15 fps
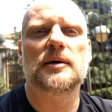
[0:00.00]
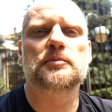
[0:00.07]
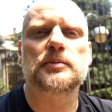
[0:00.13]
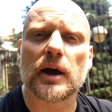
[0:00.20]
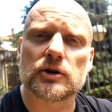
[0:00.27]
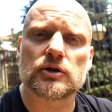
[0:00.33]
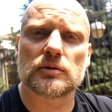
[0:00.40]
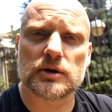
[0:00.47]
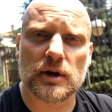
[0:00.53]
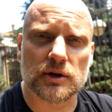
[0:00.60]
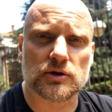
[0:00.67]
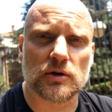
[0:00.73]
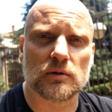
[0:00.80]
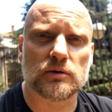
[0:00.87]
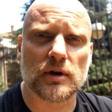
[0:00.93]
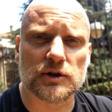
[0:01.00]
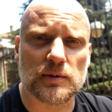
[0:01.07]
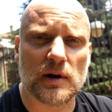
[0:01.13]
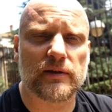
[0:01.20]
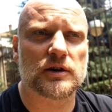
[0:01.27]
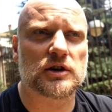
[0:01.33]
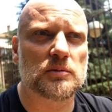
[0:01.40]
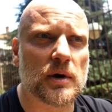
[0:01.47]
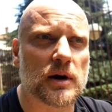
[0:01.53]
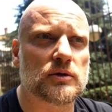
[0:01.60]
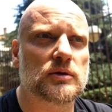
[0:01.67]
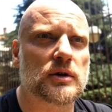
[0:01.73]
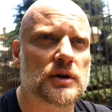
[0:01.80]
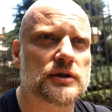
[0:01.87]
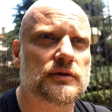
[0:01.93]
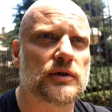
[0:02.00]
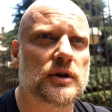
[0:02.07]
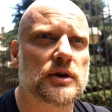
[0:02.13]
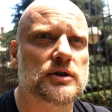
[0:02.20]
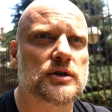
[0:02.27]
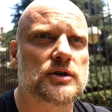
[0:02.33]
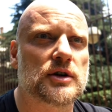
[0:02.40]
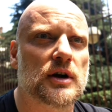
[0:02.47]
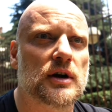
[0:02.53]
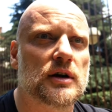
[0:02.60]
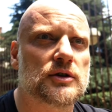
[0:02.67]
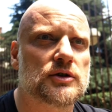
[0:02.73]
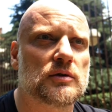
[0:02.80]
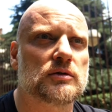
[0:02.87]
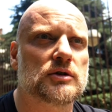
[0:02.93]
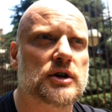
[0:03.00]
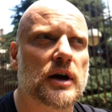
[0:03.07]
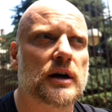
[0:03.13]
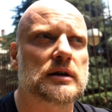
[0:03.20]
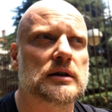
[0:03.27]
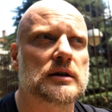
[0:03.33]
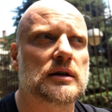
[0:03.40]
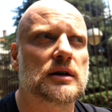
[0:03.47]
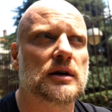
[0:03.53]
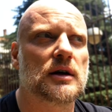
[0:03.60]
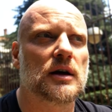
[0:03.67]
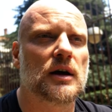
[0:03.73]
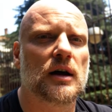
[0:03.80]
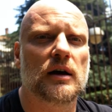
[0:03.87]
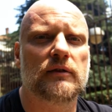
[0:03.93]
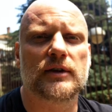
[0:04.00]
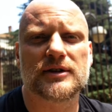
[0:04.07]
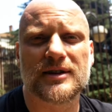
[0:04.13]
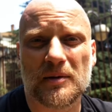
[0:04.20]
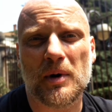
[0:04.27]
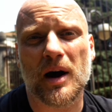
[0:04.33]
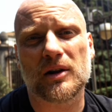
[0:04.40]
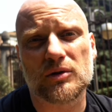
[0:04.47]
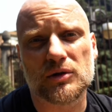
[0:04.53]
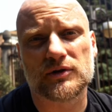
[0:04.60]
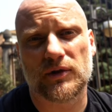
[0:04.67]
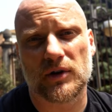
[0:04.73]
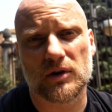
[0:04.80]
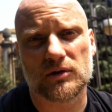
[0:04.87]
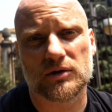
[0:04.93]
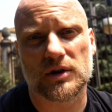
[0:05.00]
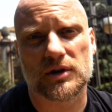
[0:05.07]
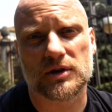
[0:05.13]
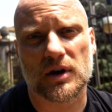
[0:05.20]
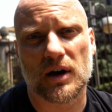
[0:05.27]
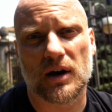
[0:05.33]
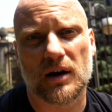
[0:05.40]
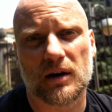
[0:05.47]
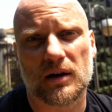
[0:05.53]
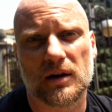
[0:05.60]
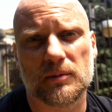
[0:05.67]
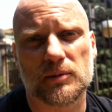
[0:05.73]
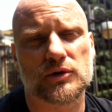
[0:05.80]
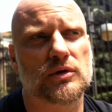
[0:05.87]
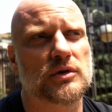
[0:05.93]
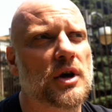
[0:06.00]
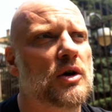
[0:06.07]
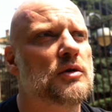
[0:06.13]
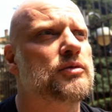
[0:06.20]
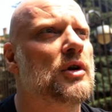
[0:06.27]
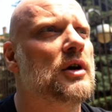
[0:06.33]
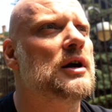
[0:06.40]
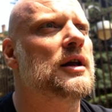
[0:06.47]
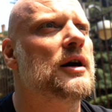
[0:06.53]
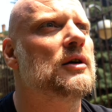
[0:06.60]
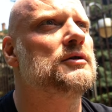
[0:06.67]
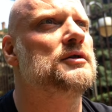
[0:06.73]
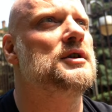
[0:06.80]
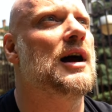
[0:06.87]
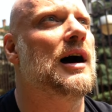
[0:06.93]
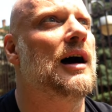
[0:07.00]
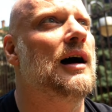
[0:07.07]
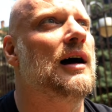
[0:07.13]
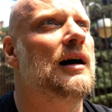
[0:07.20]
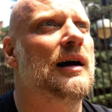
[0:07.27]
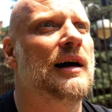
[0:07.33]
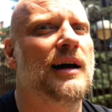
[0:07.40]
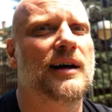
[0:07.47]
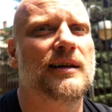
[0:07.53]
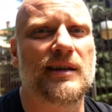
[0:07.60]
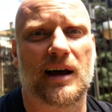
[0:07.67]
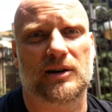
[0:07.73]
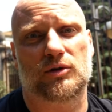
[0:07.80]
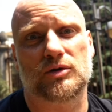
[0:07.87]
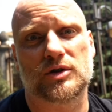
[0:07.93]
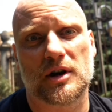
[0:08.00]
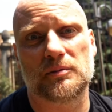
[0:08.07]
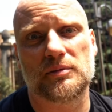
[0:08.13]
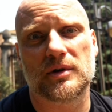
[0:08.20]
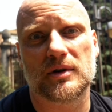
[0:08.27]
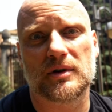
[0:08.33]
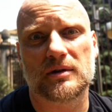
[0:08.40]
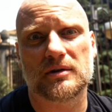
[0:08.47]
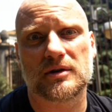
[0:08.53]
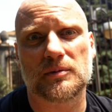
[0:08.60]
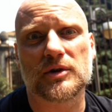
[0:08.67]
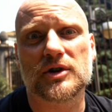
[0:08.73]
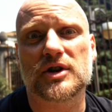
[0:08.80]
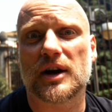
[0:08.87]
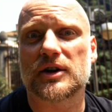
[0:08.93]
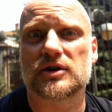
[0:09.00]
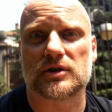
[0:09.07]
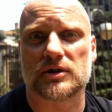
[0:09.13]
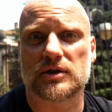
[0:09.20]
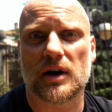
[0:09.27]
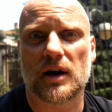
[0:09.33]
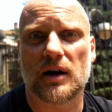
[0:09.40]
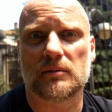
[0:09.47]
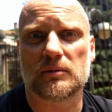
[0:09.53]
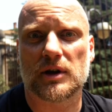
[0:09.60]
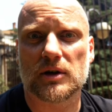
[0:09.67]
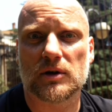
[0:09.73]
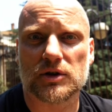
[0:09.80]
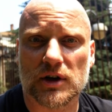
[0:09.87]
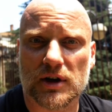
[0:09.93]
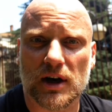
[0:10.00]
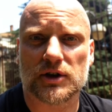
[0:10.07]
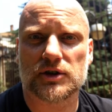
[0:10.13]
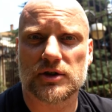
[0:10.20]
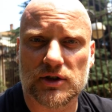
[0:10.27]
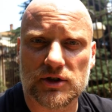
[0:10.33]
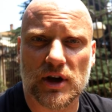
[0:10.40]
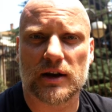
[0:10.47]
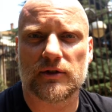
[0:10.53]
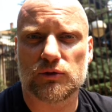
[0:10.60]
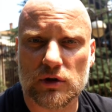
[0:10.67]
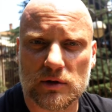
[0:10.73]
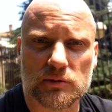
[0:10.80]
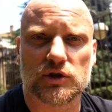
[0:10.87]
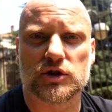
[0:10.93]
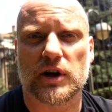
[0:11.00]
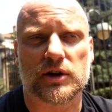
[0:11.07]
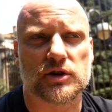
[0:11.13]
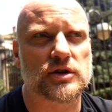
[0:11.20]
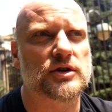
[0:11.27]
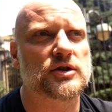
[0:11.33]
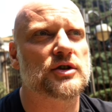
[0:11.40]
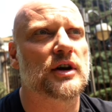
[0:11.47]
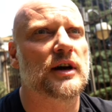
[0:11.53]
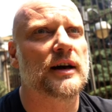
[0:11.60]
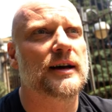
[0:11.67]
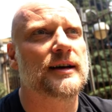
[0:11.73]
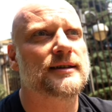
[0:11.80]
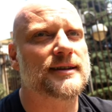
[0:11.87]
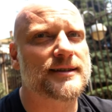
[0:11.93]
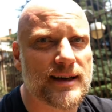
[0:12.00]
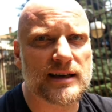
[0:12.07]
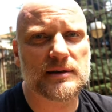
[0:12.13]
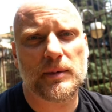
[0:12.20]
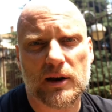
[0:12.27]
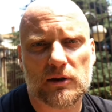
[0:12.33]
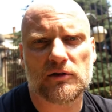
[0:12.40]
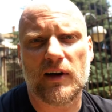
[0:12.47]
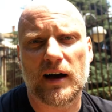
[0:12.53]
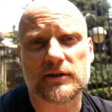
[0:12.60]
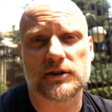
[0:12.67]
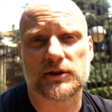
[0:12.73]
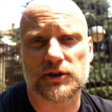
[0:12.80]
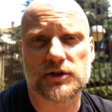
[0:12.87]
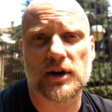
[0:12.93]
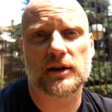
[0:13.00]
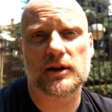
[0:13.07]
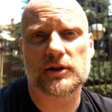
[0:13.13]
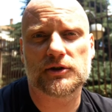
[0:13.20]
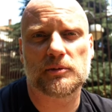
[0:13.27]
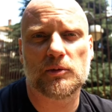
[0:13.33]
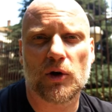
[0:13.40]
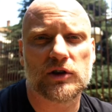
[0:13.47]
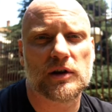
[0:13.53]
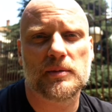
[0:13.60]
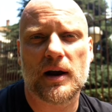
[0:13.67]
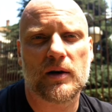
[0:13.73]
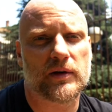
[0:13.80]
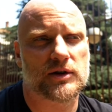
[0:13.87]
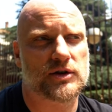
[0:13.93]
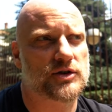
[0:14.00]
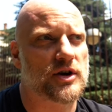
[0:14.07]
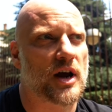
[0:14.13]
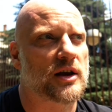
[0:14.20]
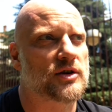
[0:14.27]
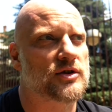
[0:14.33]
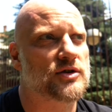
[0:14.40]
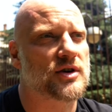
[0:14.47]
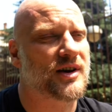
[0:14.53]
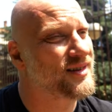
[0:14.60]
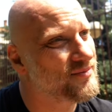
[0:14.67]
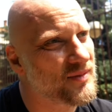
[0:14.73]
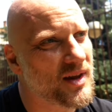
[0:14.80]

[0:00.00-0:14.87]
Pierwszą rzeczą, która sprawia, że marnujesz swoje życie, są grzechy. Więc nie marnuj swojego życia i po prostu nie rób kolejnego dnia na to, żeby, żeby grzeszyć, nie? Bo dlatego, że każdy dzień, w którym grzeszysz, to jest dzień zmarnowany, to jest dzień, kiedy sobie odebrałeś szczęście.